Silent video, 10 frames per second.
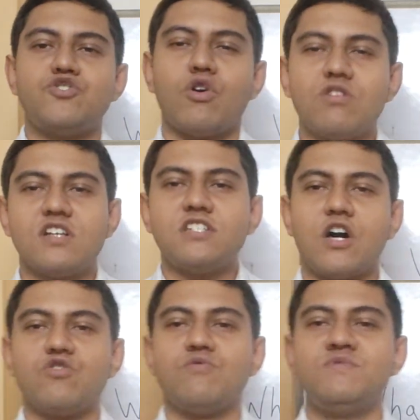সকলকে
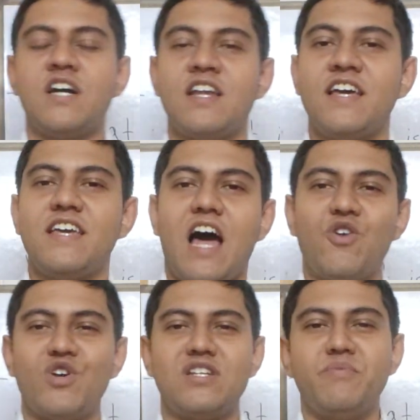স্বাগতম জানাই
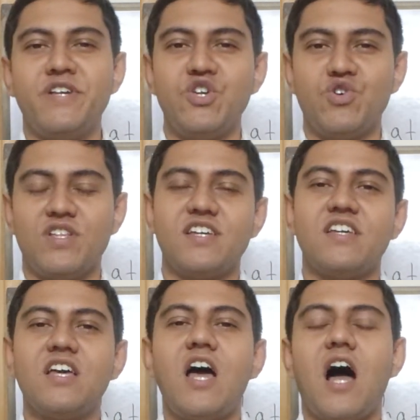আরও একটি ভিডিওতে
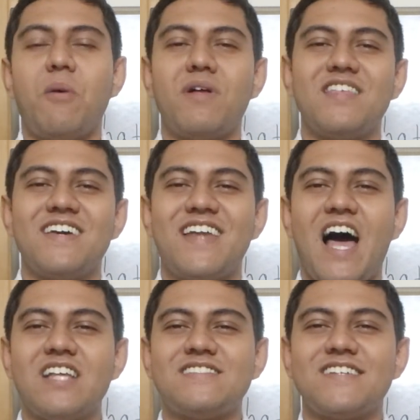আমাদের
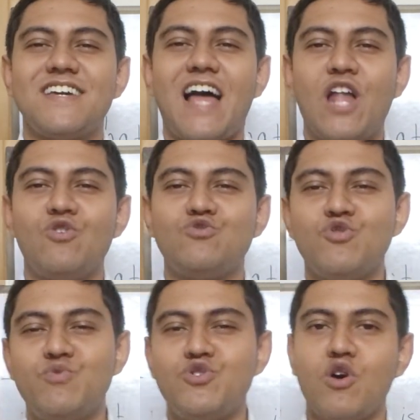আজকের আলোচ্য
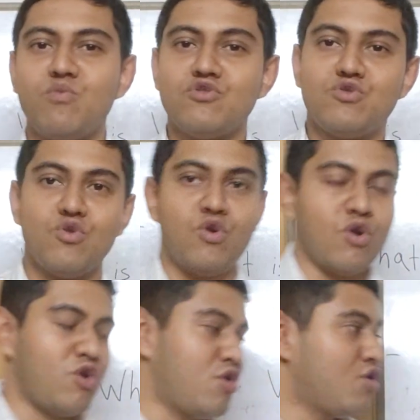বিষয়বস্তু
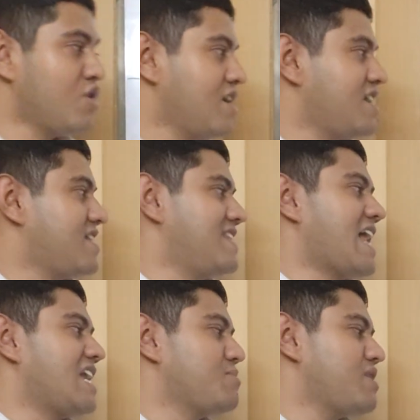হলো
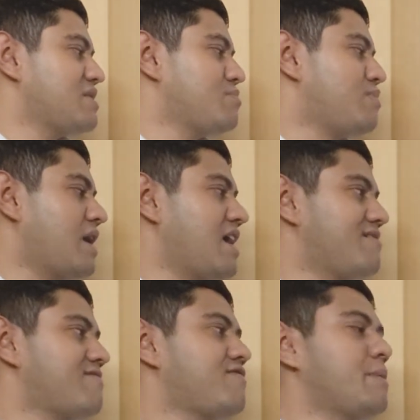নারীবাদ বা
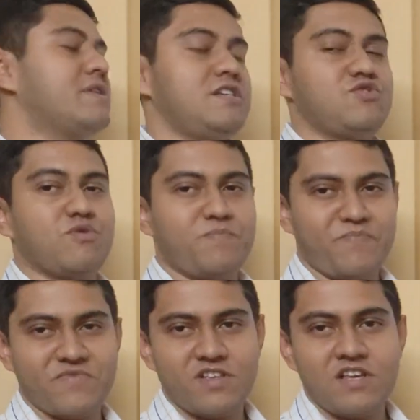ফেমিনিজম
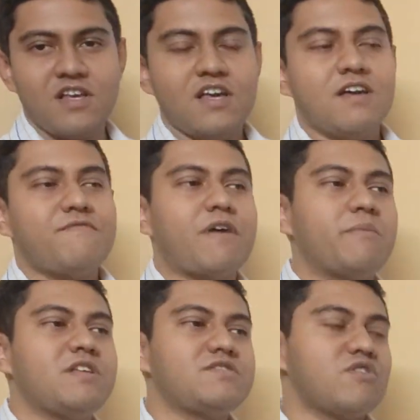
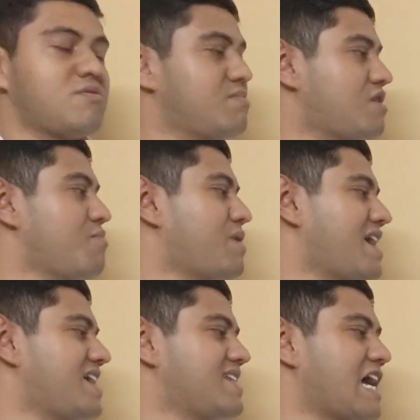ফেমিনিজম
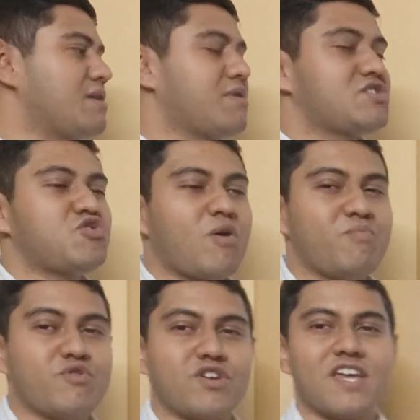বা নারীবাদ
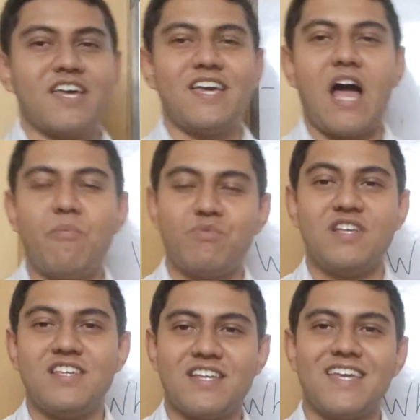সম্পর্কে
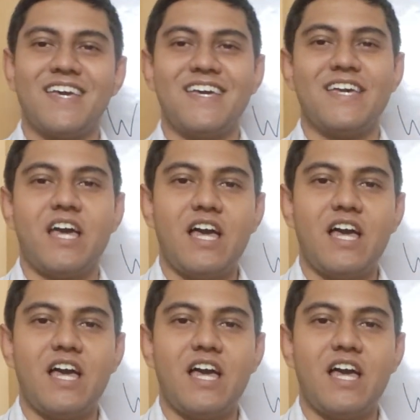আপনাদেরকে